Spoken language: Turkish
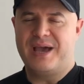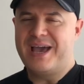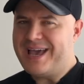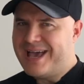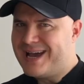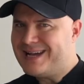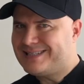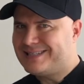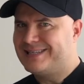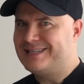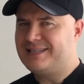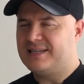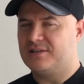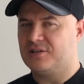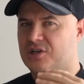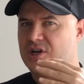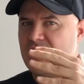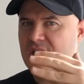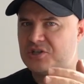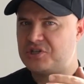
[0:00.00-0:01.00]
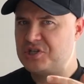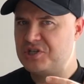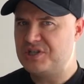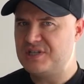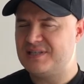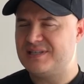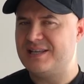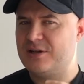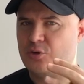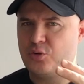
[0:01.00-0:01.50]
Eğer sizin karşı
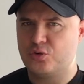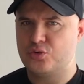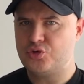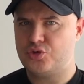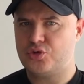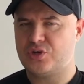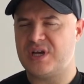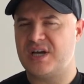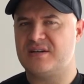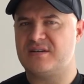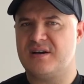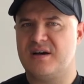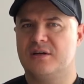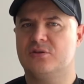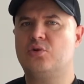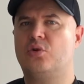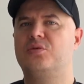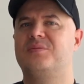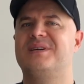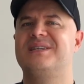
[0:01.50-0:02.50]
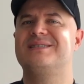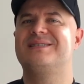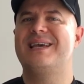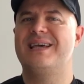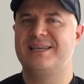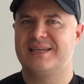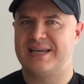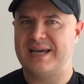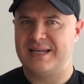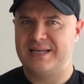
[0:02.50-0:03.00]
cinsle konuşurken rahat olmanızı
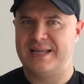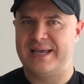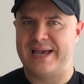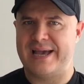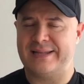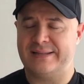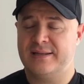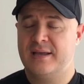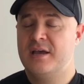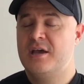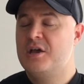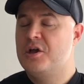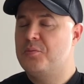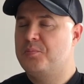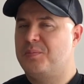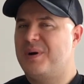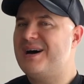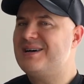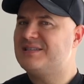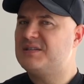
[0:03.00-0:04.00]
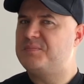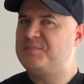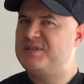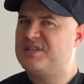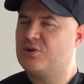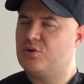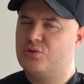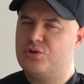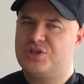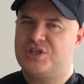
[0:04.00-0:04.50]
engelleyen bazı
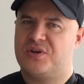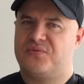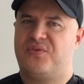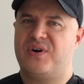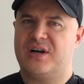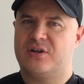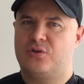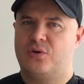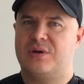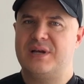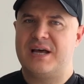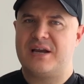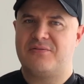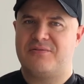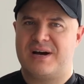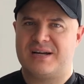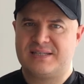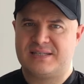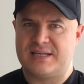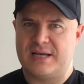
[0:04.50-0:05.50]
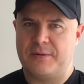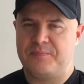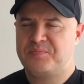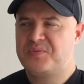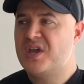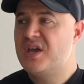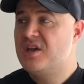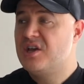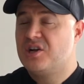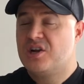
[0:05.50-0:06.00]
psikolojik faktörler varsa
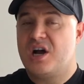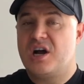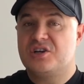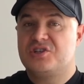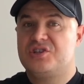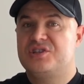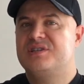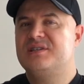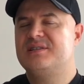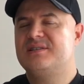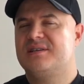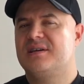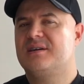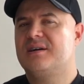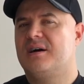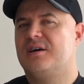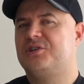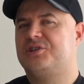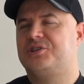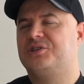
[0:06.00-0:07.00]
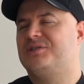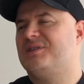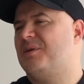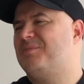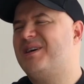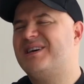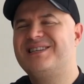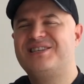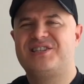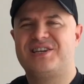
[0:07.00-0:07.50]
karşı cinse karşı
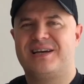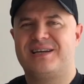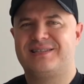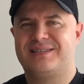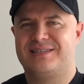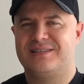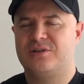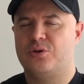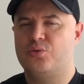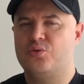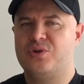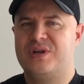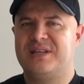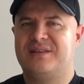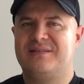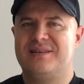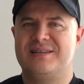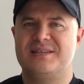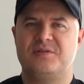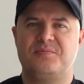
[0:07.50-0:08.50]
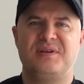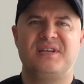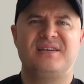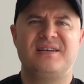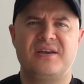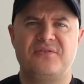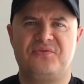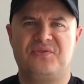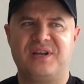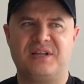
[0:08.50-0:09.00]
zaman içerisinde ürettiğiniz bir
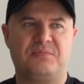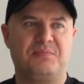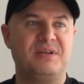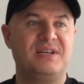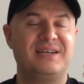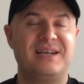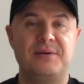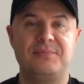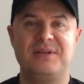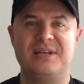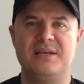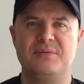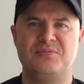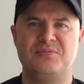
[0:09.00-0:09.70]
nefret, bir ne bileyim